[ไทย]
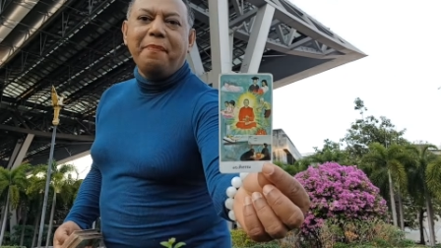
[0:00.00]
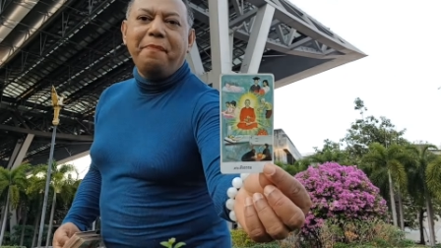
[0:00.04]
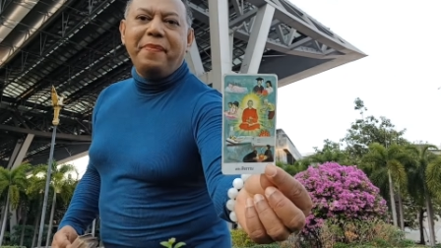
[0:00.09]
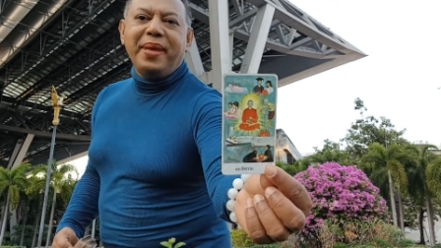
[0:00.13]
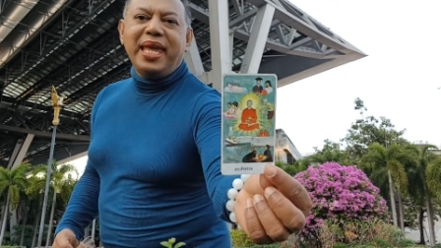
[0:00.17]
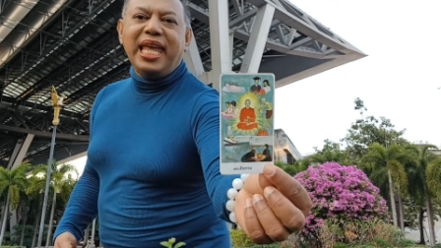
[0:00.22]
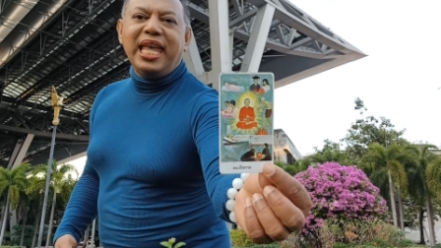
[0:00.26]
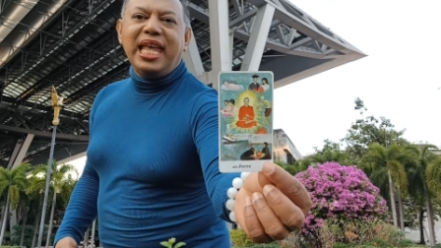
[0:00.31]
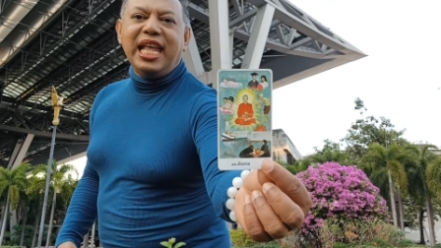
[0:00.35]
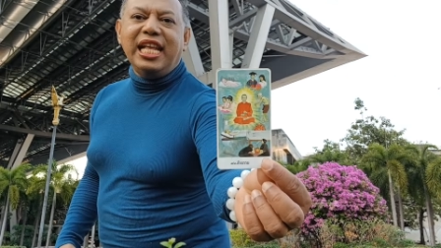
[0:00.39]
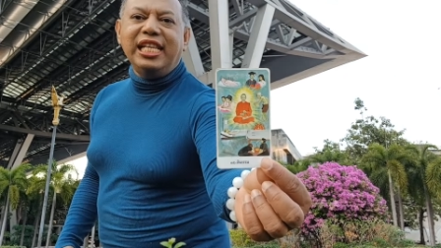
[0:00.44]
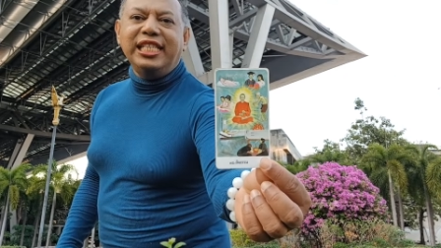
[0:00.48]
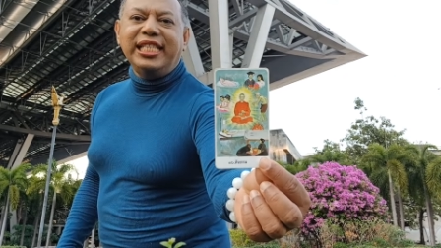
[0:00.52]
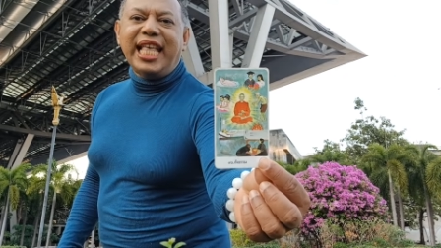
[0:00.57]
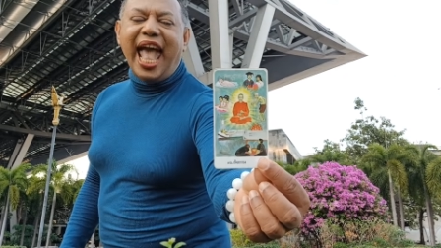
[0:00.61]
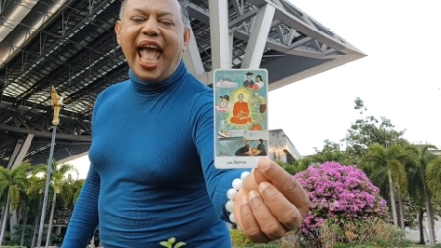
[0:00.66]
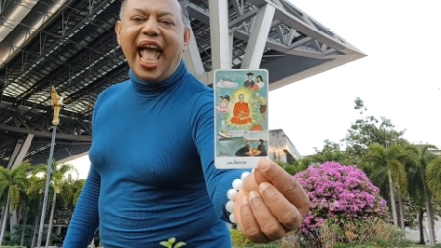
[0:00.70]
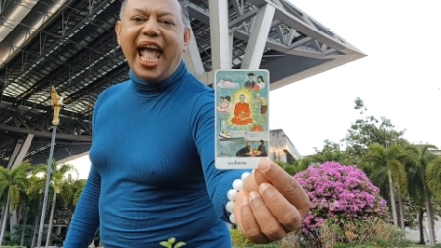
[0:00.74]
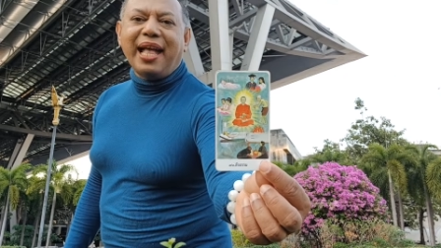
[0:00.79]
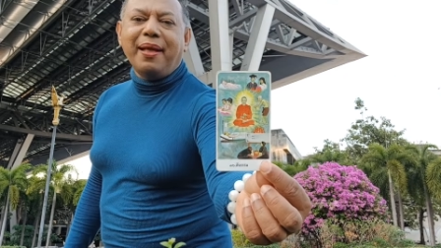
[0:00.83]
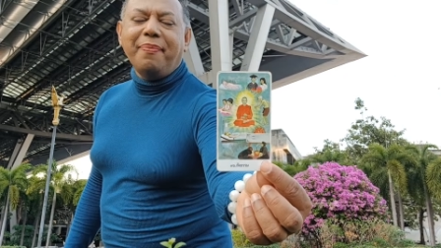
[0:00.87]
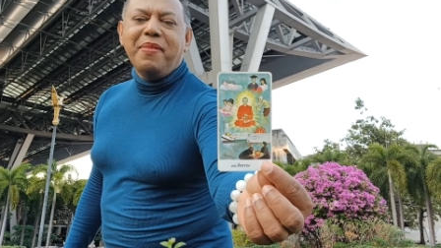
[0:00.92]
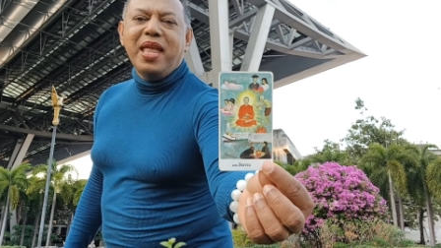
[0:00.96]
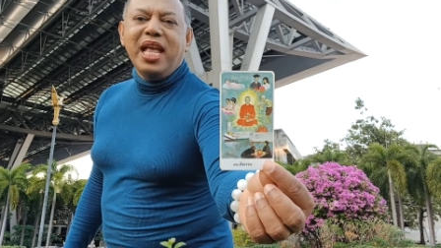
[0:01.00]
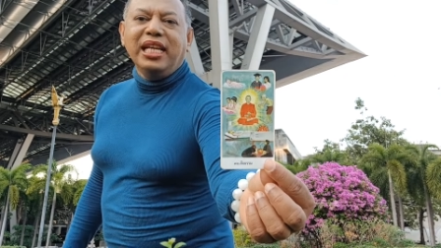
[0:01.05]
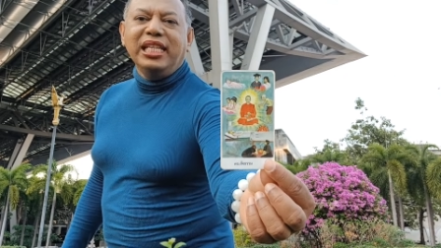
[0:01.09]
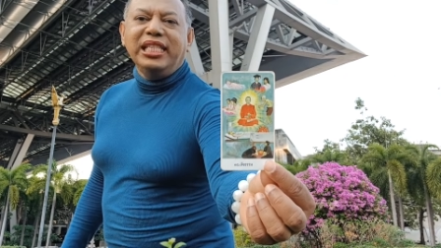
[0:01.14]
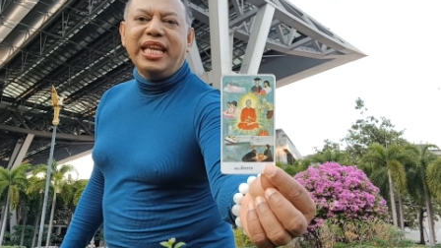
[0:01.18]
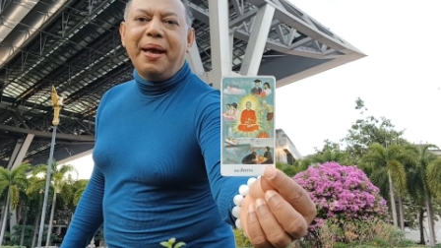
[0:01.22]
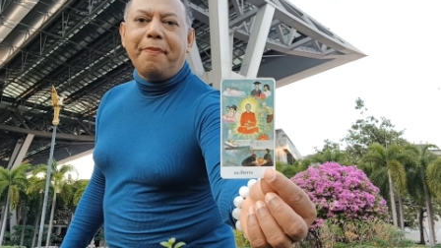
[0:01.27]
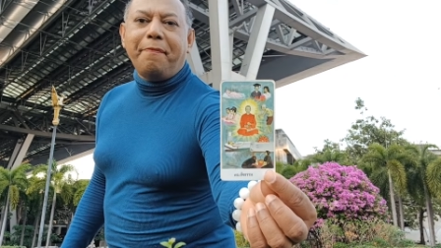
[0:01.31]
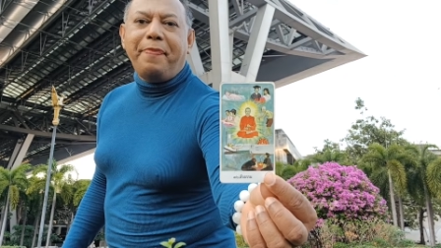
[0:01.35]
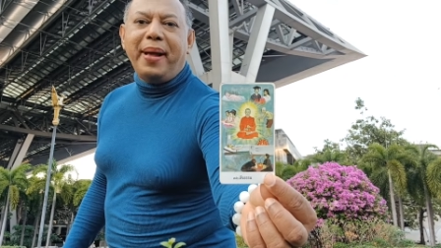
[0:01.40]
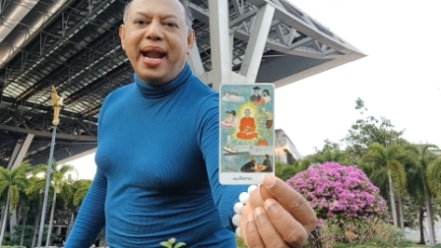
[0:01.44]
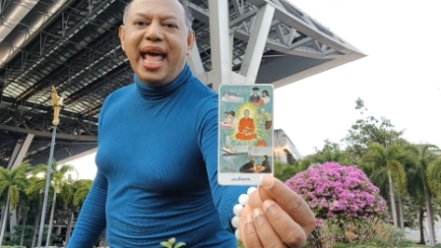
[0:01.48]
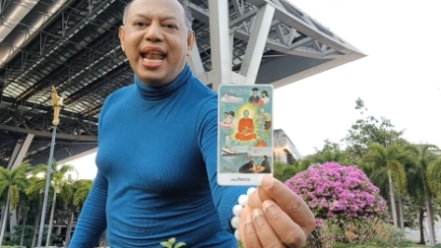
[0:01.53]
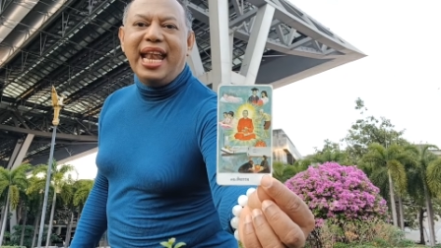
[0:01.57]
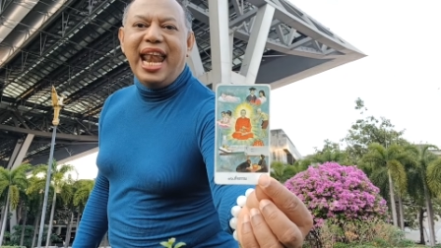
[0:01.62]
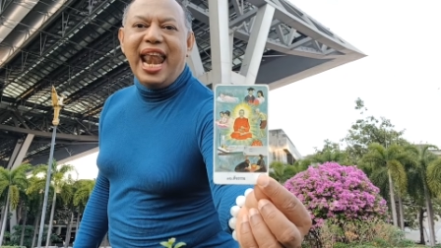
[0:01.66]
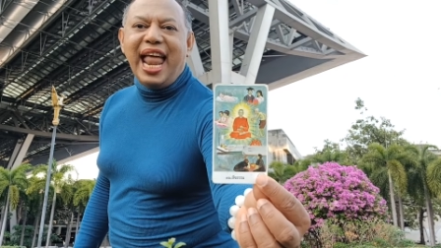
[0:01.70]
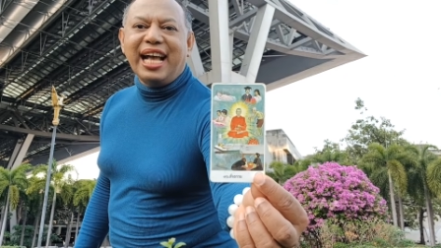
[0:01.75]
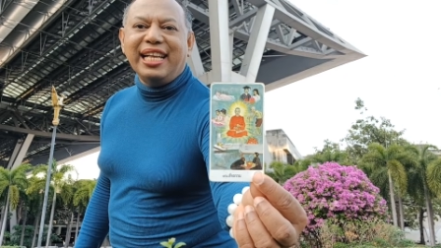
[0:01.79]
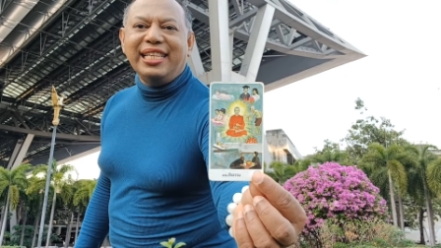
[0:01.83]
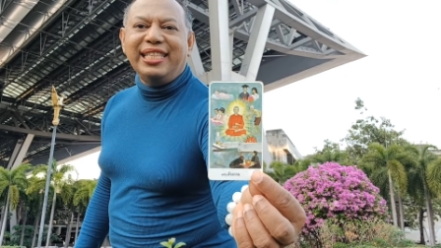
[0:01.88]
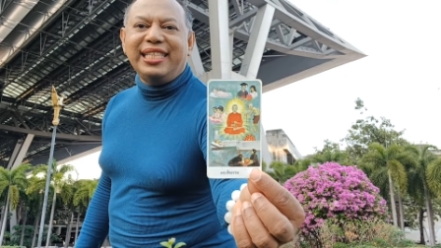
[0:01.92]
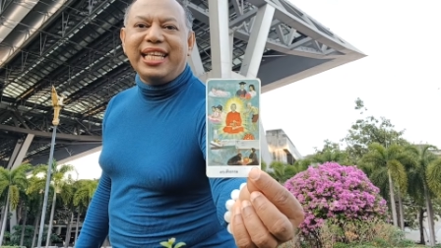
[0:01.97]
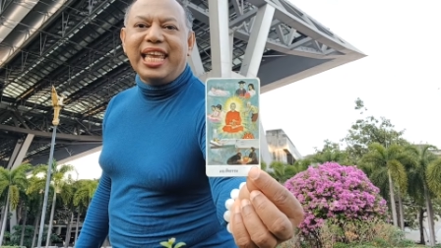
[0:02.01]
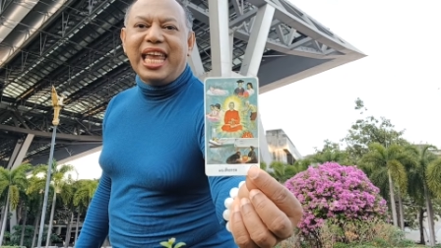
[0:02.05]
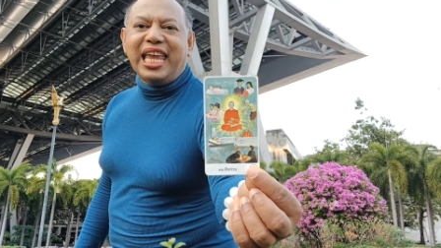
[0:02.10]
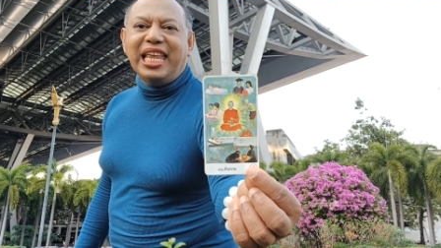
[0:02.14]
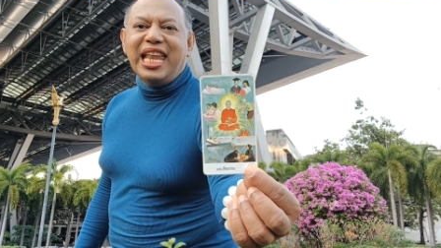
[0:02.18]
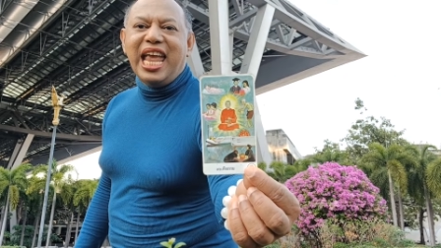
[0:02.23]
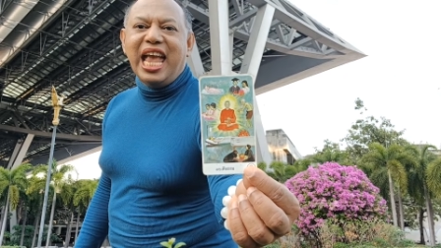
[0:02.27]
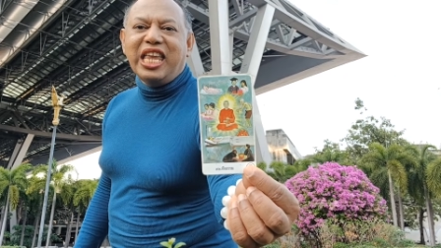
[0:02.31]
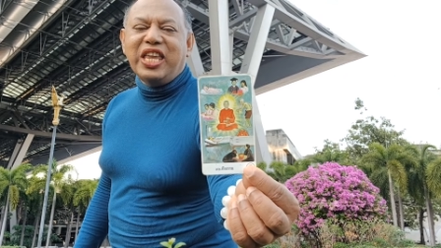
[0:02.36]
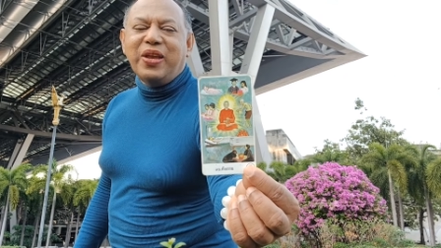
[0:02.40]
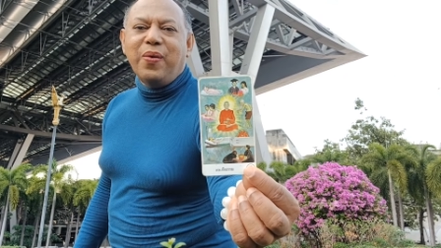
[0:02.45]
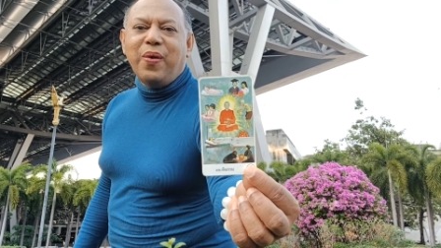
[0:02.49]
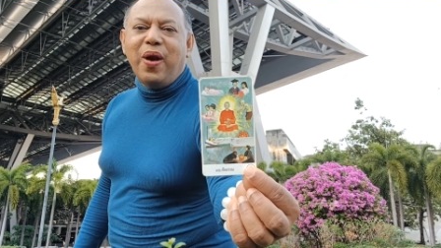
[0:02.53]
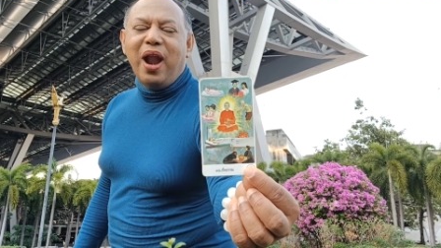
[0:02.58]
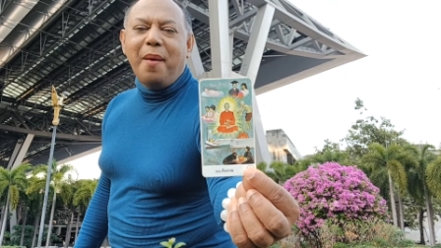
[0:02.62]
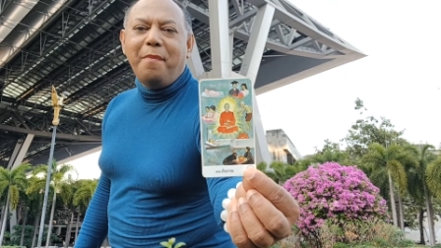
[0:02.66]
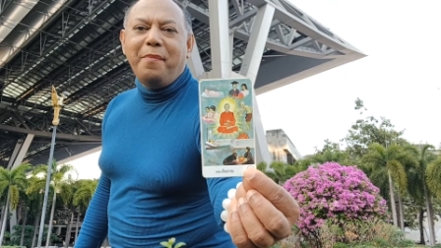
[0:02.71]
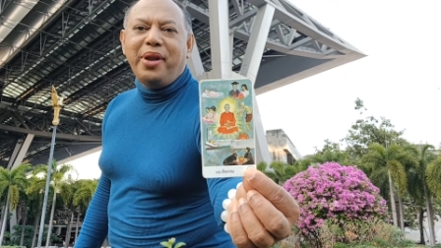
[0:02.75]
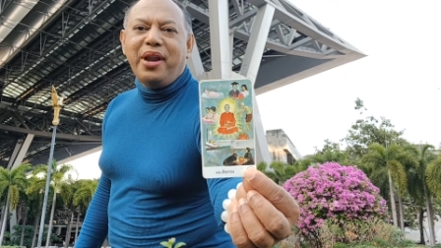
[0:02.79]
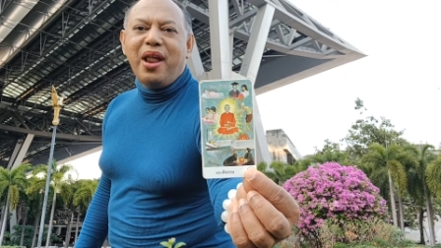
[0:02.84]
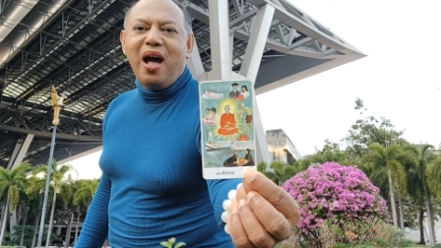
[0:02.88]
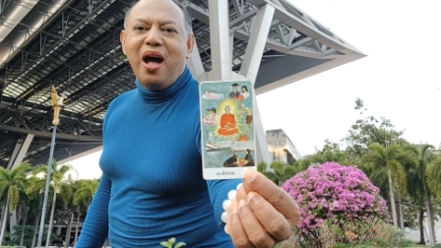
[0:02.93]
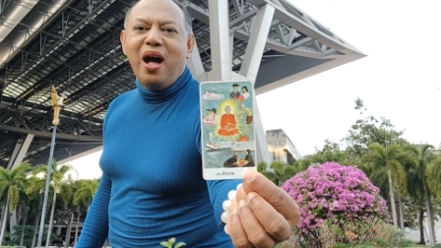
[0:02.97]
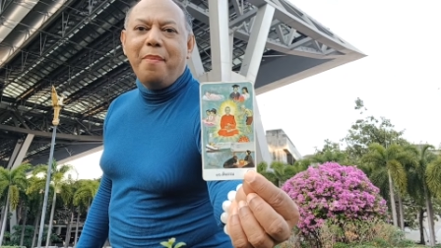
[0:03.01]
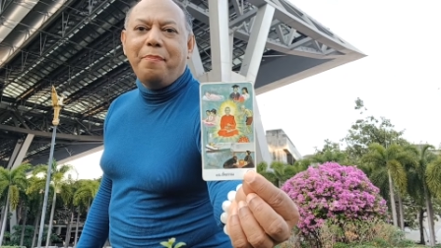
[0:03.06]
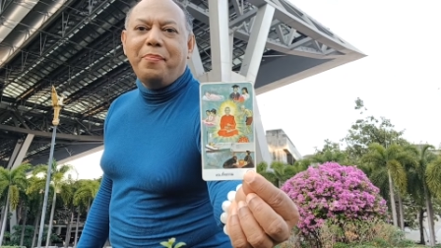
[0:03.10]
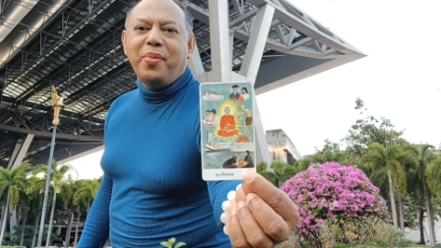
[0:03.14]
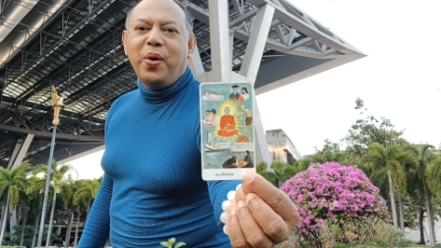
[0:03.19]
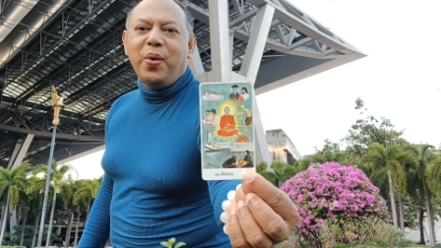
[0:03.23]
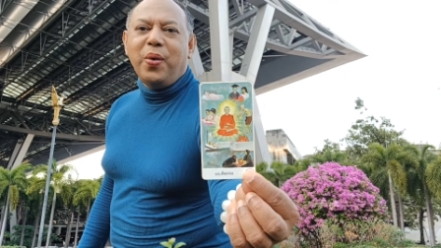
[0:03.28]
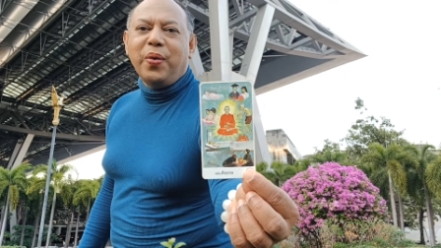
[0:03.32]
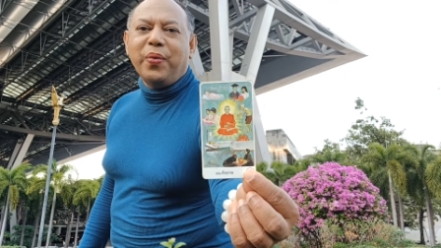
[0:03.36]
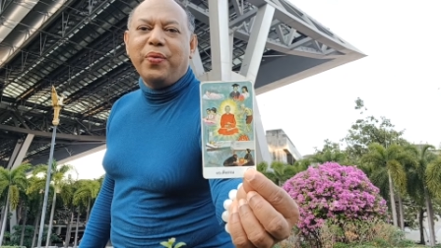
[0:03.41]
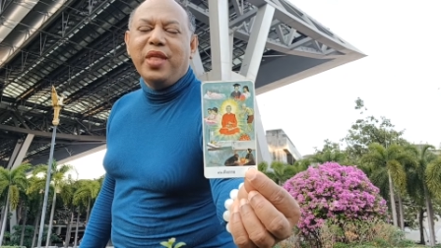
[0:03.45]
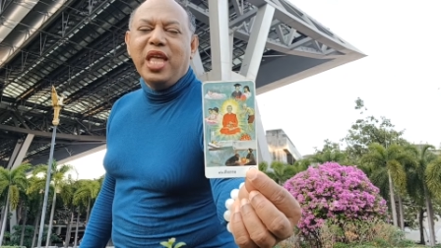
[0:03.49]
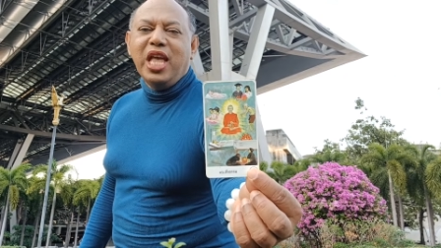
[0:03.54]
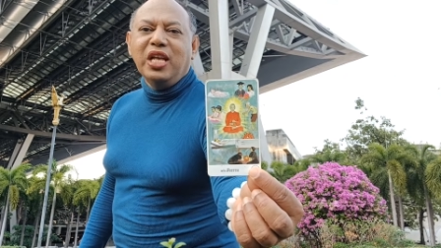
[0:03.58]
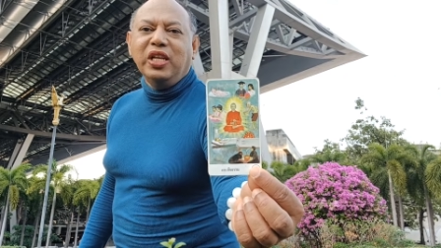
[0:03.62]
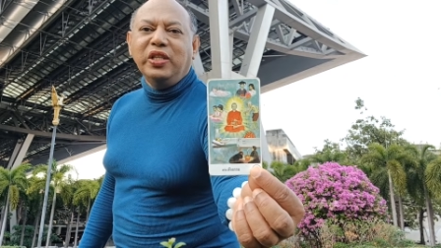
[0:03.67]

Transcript: มีแสงฉับพลันรังสีเนี่ยอยู่ล้อมรอบองค์